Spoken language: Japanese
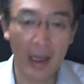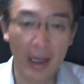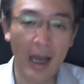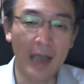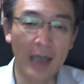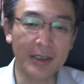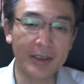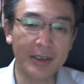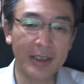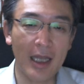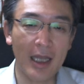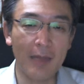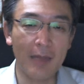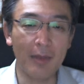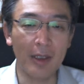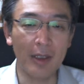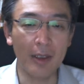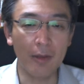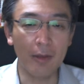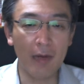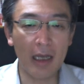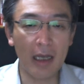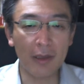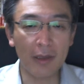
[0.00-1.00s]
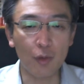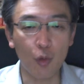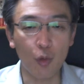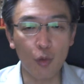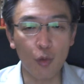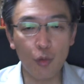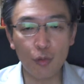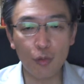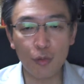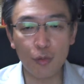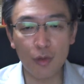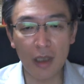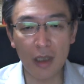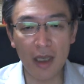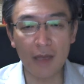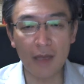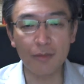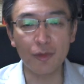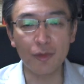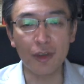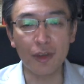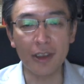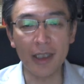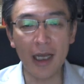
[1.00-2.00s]
初対面では到
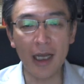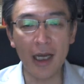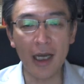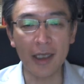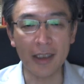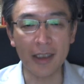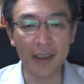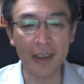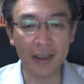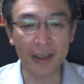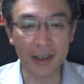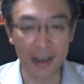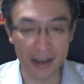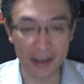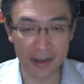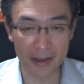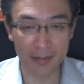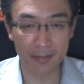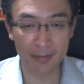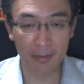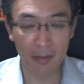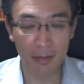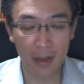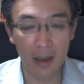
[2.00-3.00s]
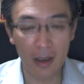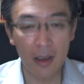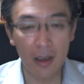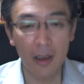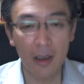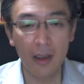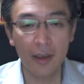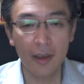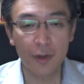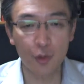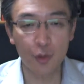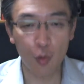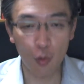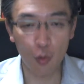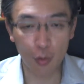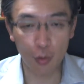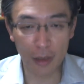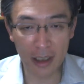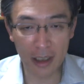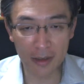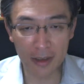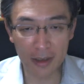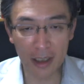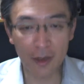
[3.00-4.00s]
底無理な話です。そこ
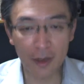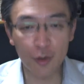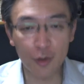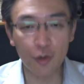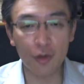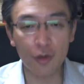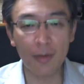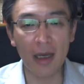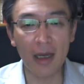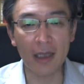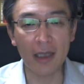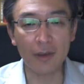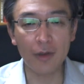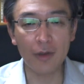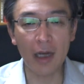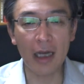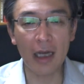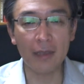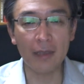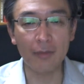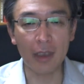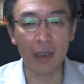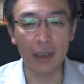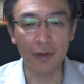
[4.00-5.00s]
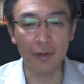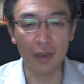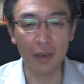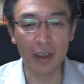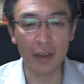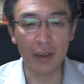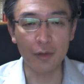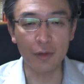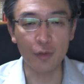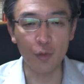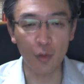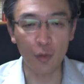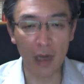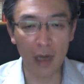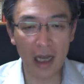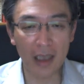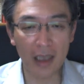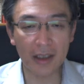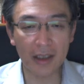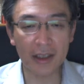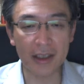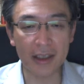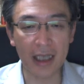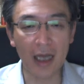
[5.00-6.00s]
で手っ取り早く判断できるのが
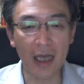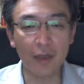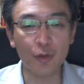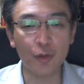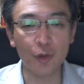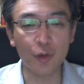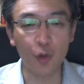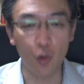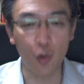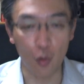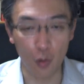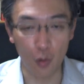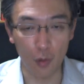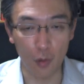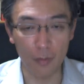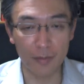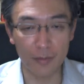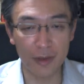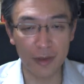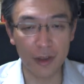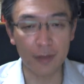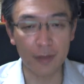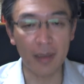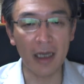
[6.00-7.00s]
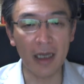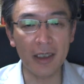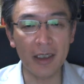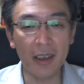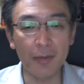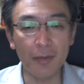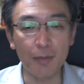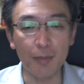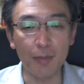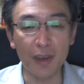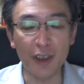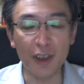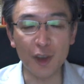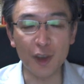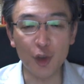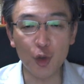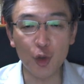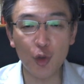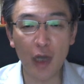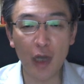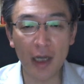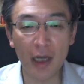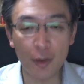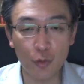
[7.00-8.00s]
視覚情報、つまり
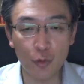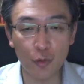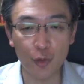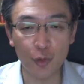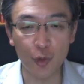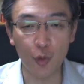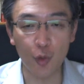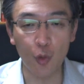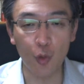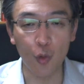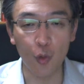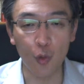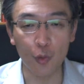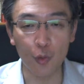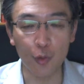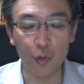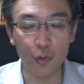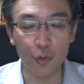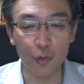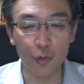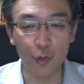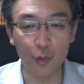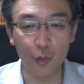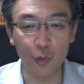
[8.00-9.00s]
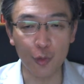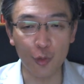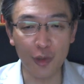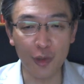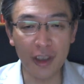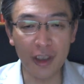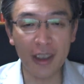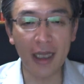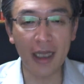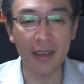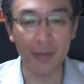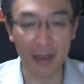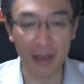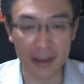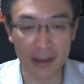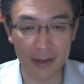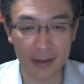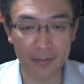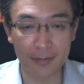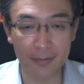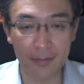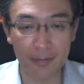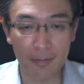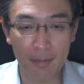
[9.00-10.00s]
ビジュアル情報ということになりま
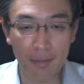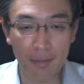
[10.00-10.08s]
す。